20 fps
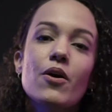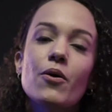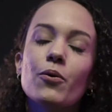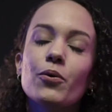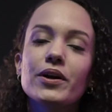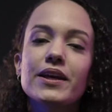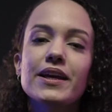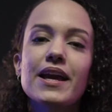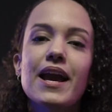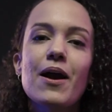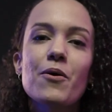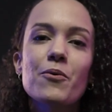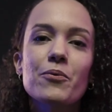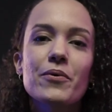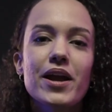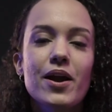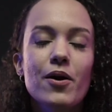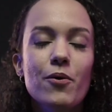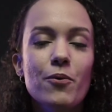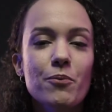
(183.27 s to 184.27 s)
O que é um
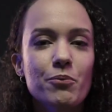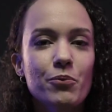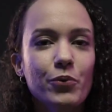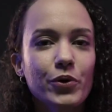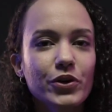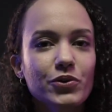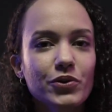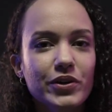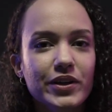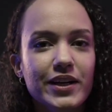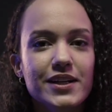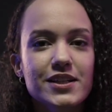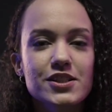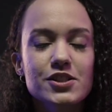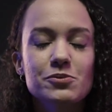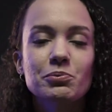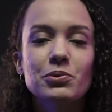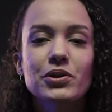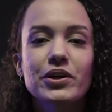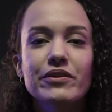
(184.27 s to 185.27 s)
erro muito
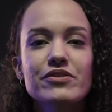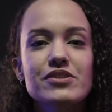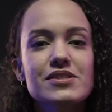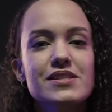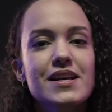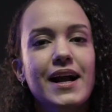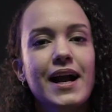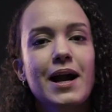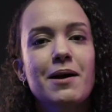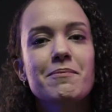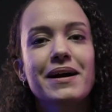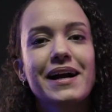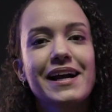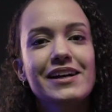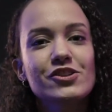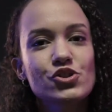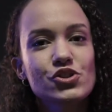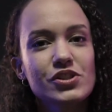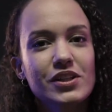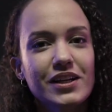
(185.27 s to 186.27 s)
grande, porque você acaba
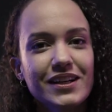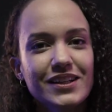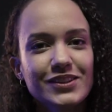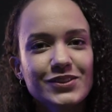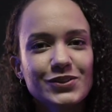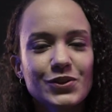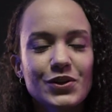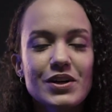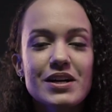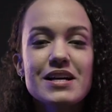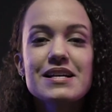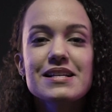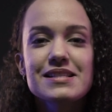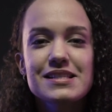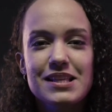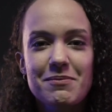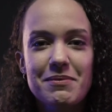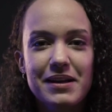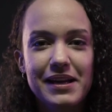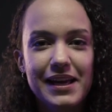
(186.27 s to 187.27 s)
gastando.
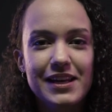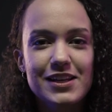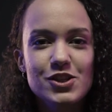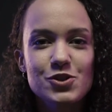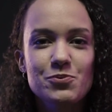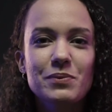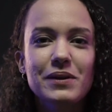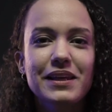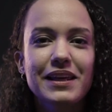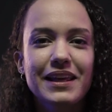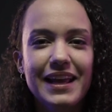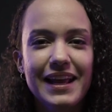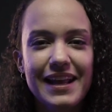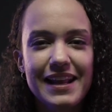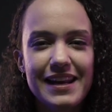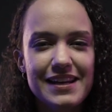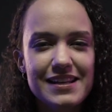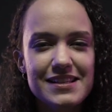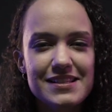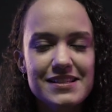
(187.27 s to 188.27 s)
Sabe aquelas
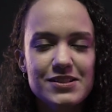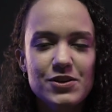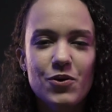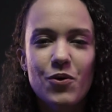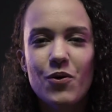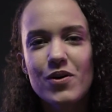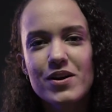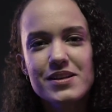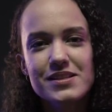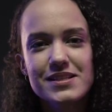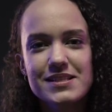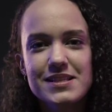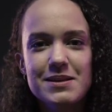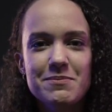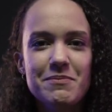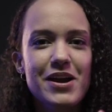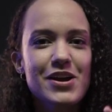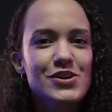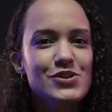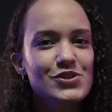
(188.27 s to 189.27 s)
pequenas coisas,
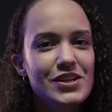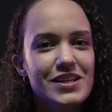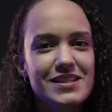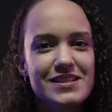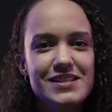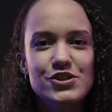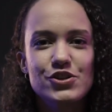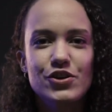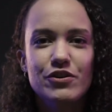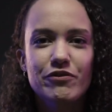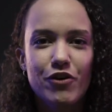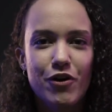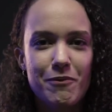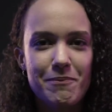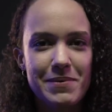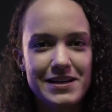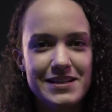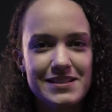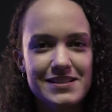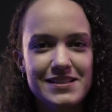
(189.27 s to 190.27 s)
emergências que vão
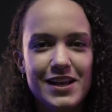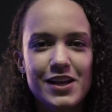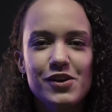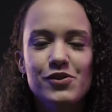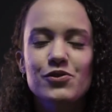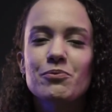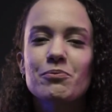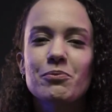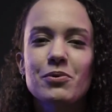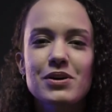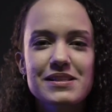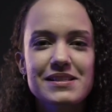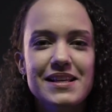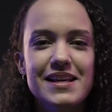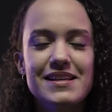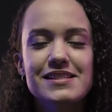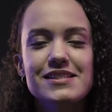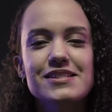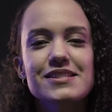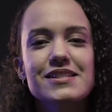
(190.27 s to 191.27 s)
aparecendo? Pois
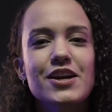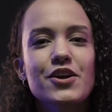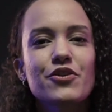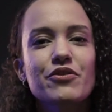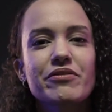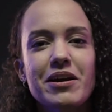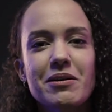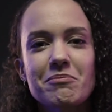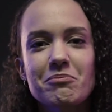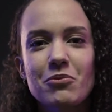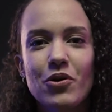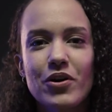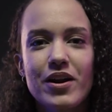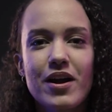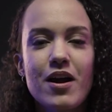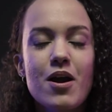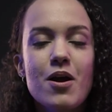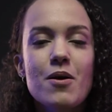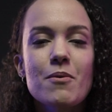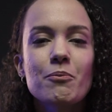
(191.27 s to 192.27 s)
é, esse dinheiro vai
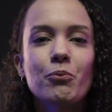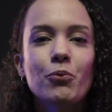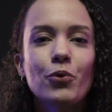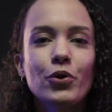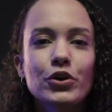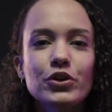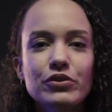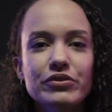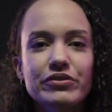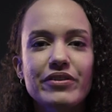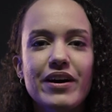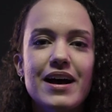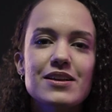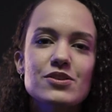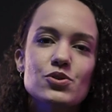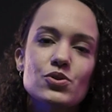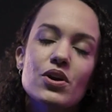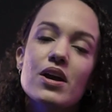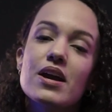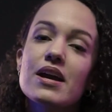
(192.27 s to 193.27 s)
embora muito
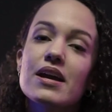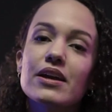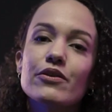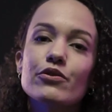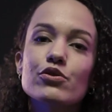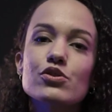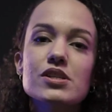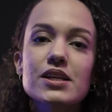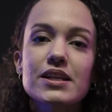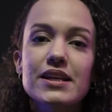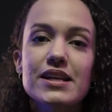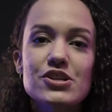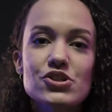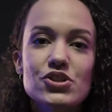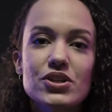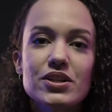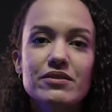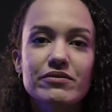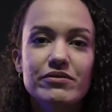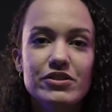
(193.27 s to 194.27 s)
fácil e você
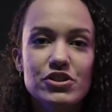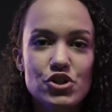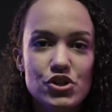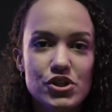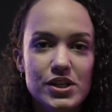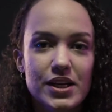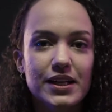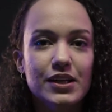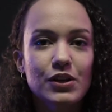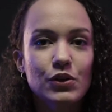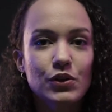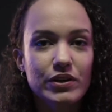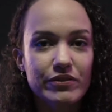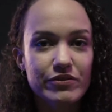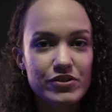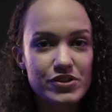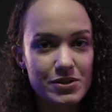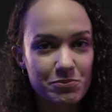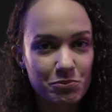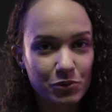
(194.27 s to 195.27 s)
deixa de investir aquilo que
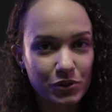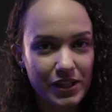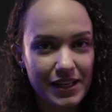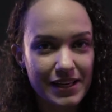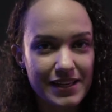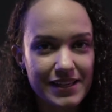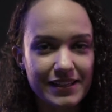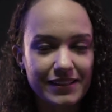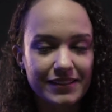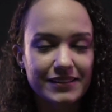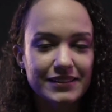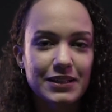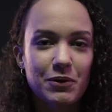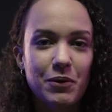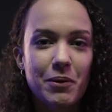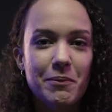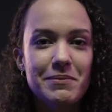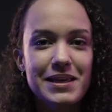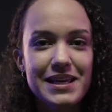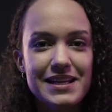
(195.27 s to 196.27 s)
você poderia. Então
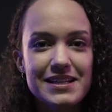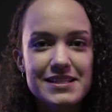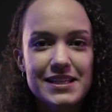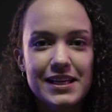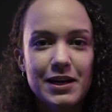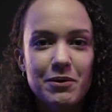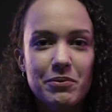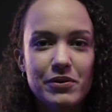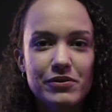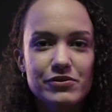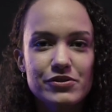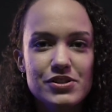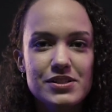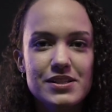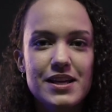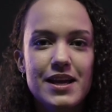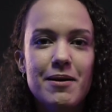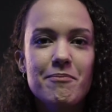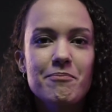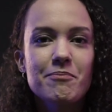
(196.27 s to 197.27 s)
a minha dica para
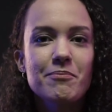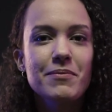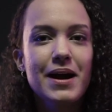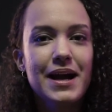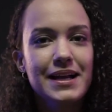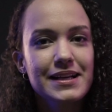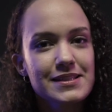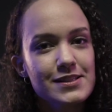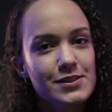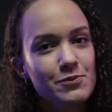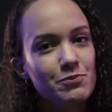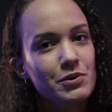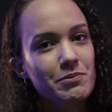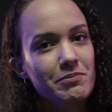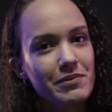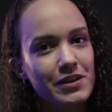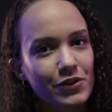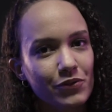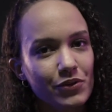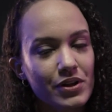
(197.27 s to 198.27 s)
você é pague-se
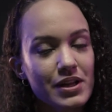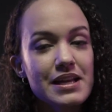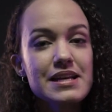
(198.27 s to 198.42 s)
primeiro.